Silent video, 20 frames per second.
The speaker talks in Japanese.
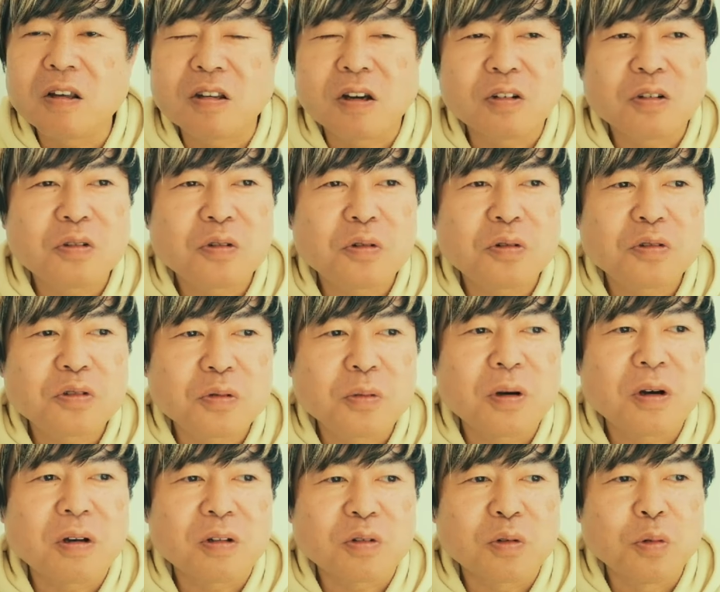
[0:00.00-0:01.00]
借用書
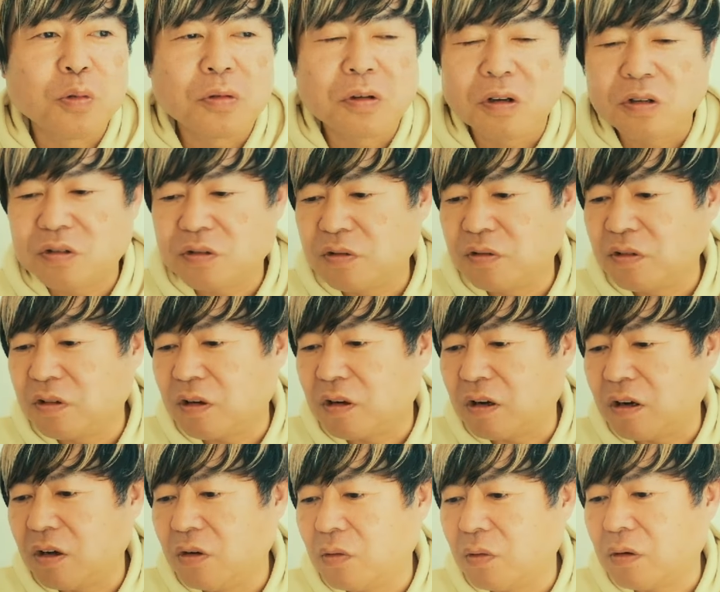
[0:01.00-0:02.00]
が存在するんじゃ
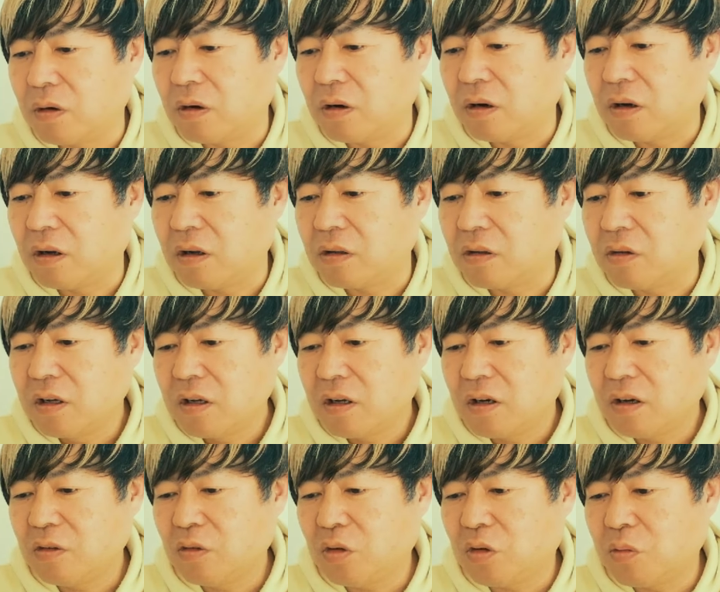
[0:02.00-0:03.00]
ないのかな。
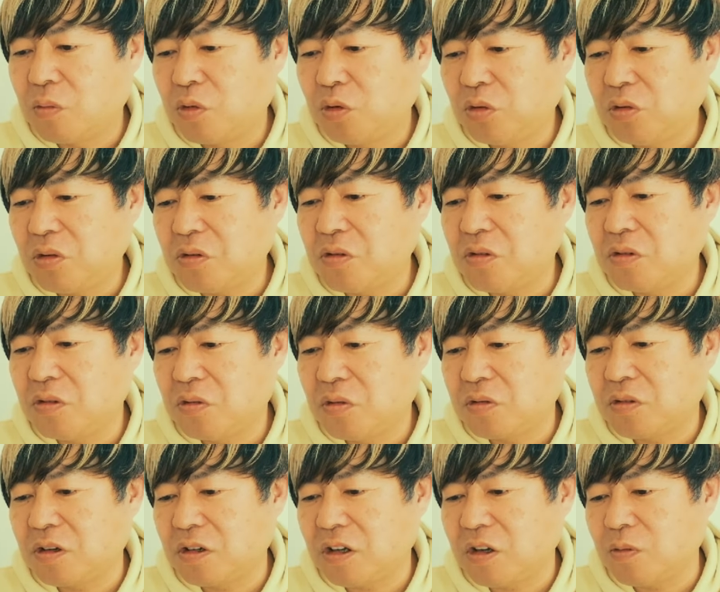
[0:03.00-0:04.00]
あと、もっと言う
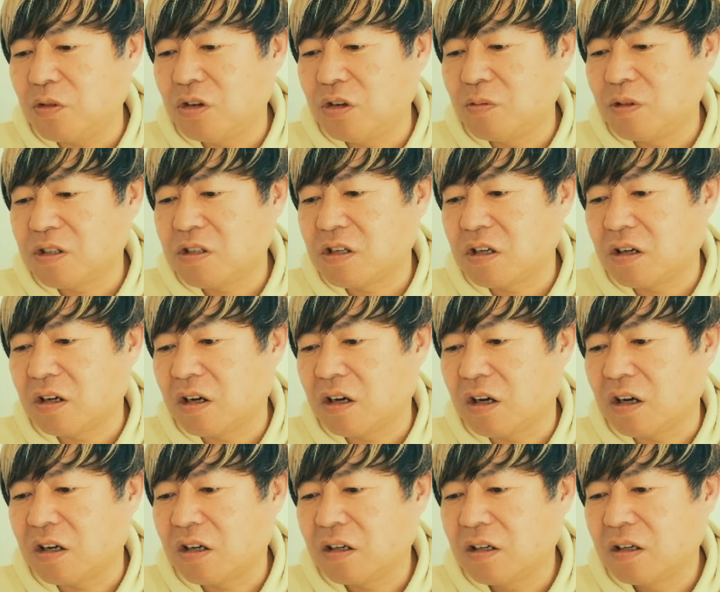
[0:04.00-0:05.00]
と、さっきも言いました
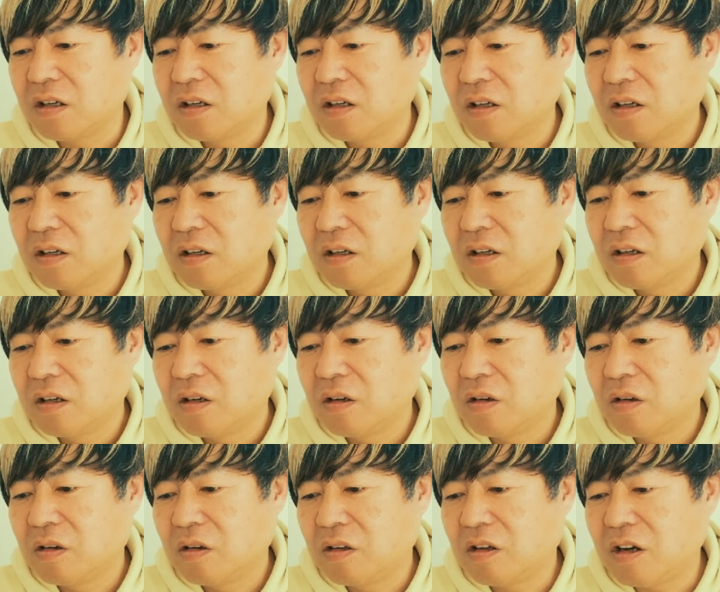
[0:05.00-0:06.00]
が、
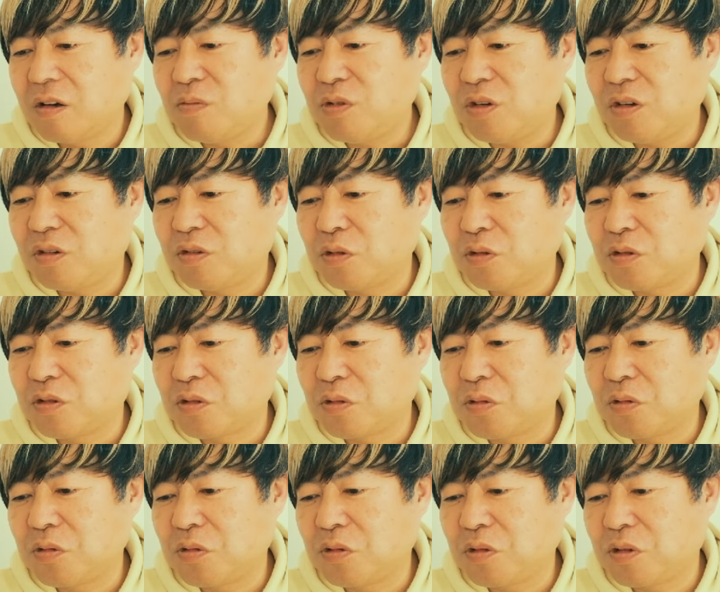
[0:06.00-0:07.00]
ギャンブル依存症
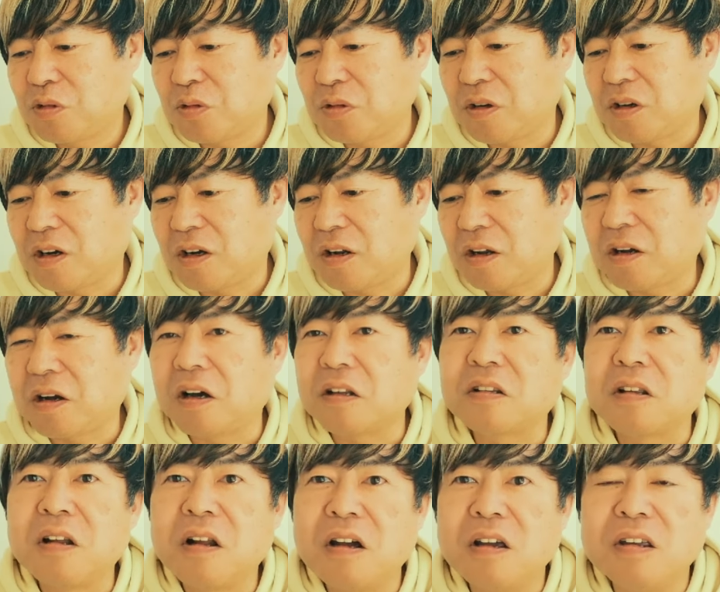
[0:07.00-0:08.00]
の人に金
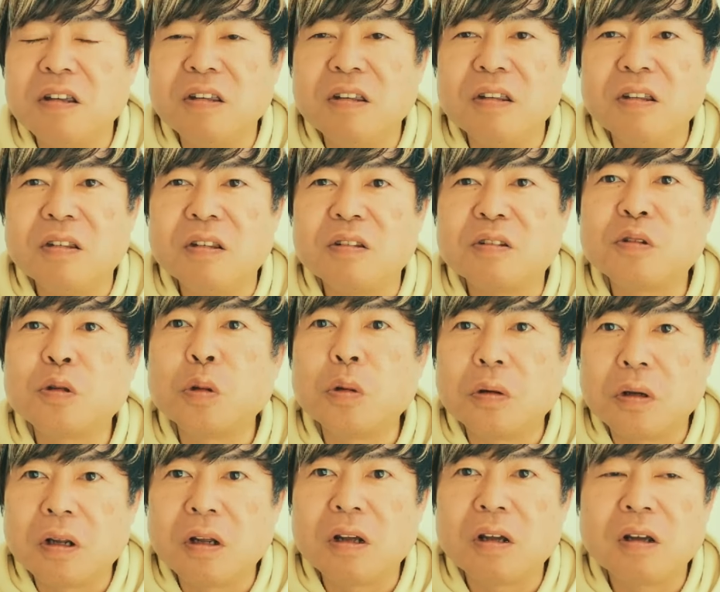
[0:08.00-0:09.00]
貸さないです
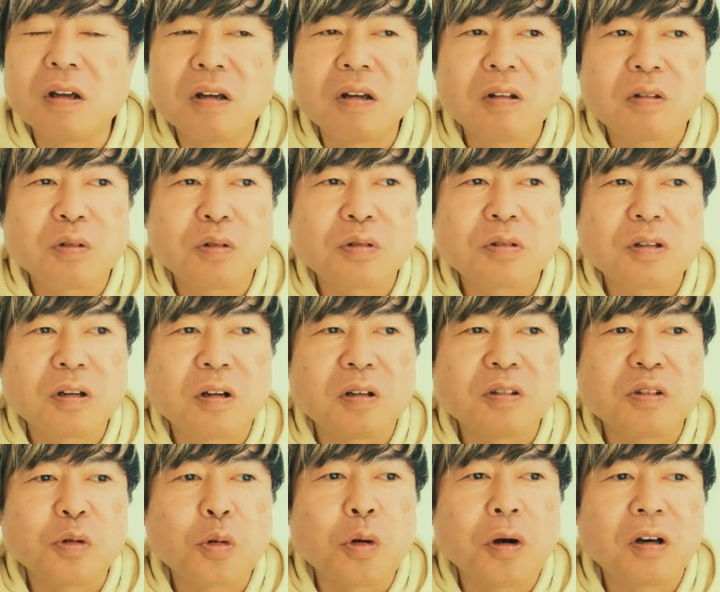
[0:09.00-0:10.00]
よね。そしたら
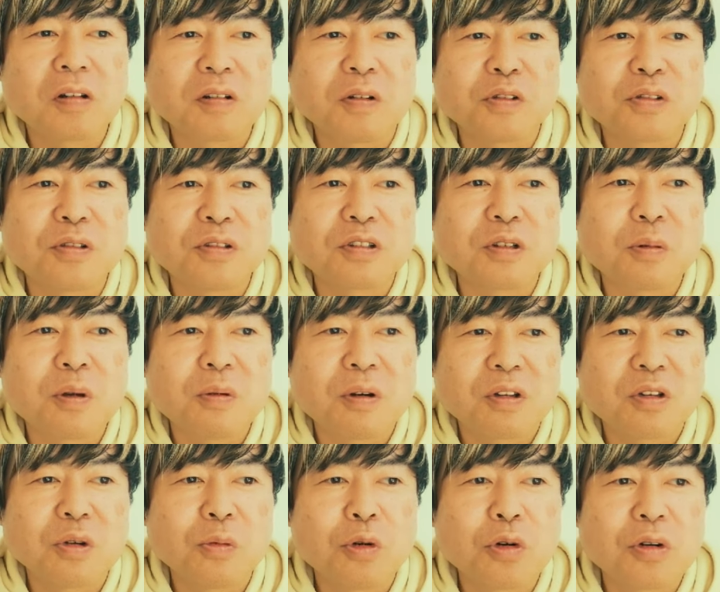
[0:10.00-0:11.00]
自己破産を進め
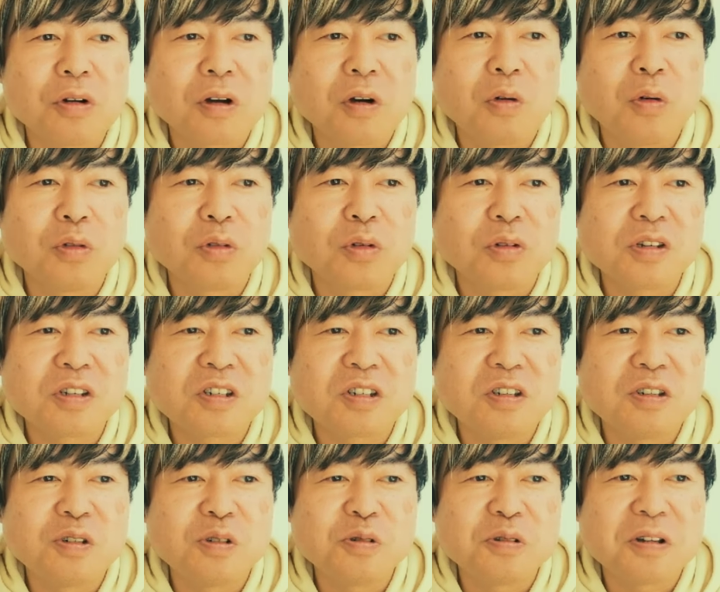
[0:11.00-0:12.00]
ますよ。僕が本当に
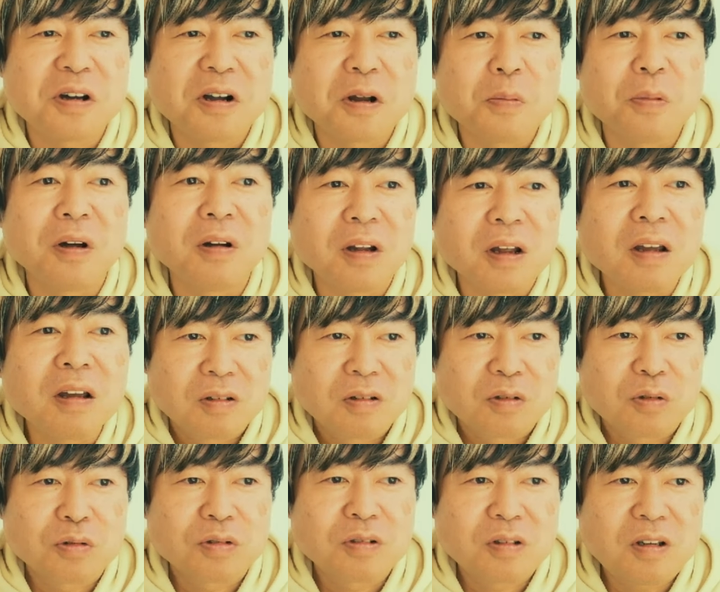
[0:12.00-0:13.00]
親友であればね。
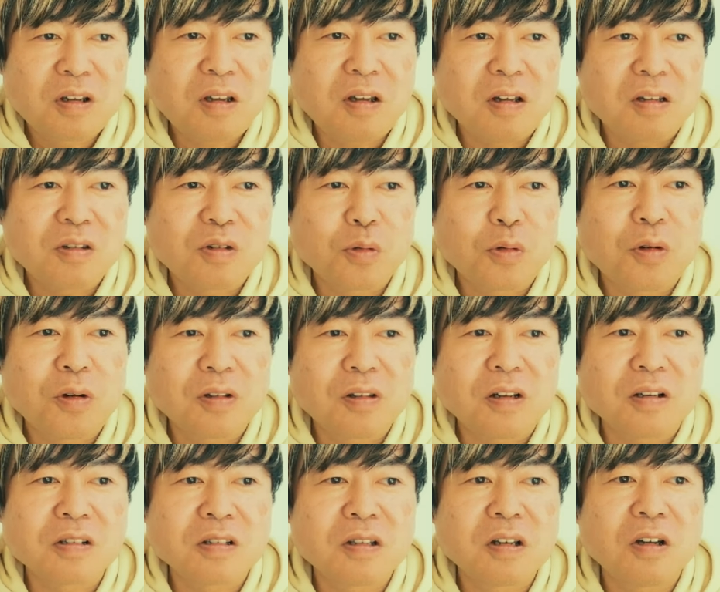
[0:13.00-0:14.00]
そして、自己破
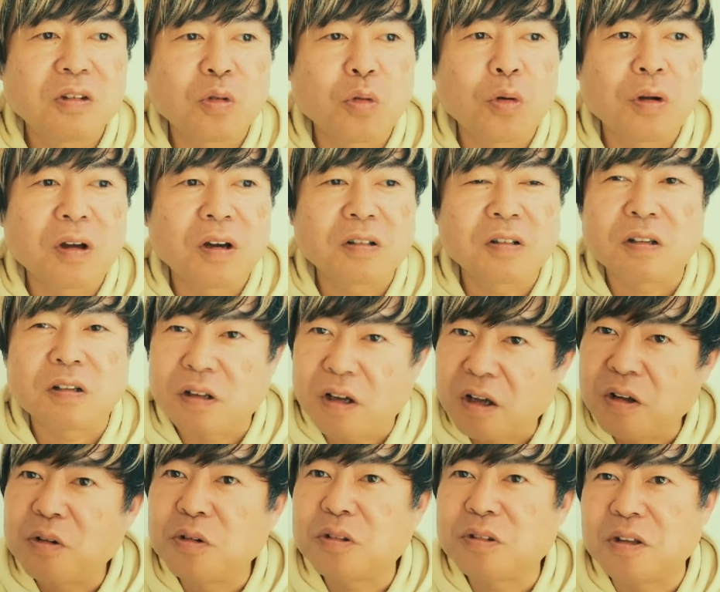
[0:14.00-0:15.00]
産した後俺が支
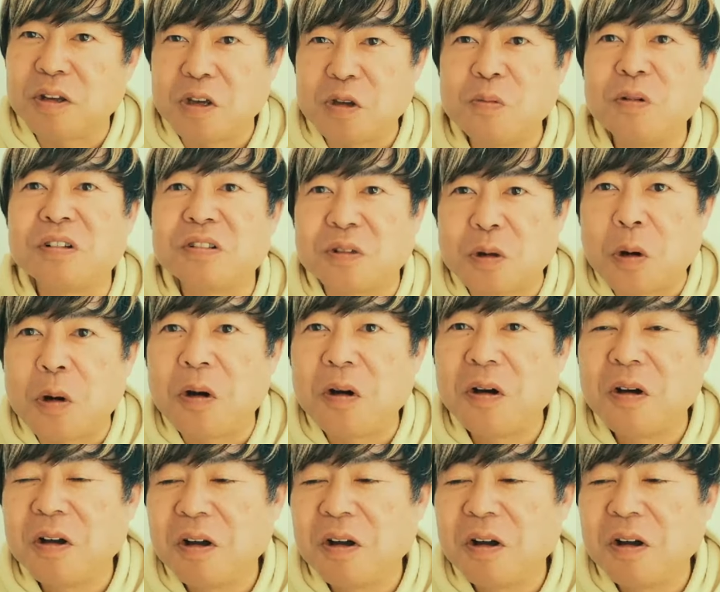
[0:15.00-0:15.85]
えるって言いますよ。